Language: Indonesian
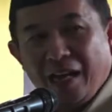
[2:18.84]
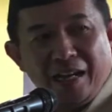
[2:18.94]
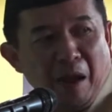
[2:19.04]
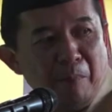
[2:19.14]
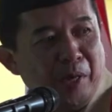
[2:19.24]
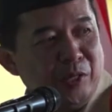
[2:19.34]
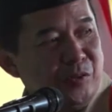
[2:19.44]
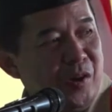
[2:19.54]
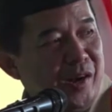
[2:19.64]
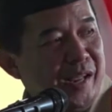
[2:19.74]
didampingi
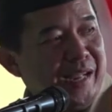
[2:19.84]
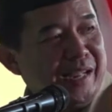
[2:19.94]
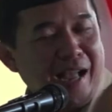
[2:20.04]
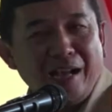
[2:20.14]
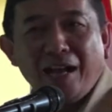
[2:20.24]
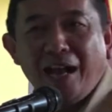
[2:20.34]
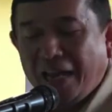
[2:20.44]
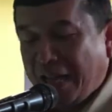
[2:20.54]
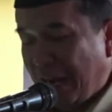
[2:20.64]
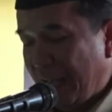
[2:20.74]
juga oleh
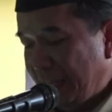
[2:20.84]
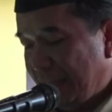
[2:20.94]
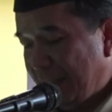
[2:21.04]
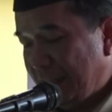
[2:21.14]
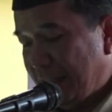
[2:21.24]
kakak-kakak yang lain,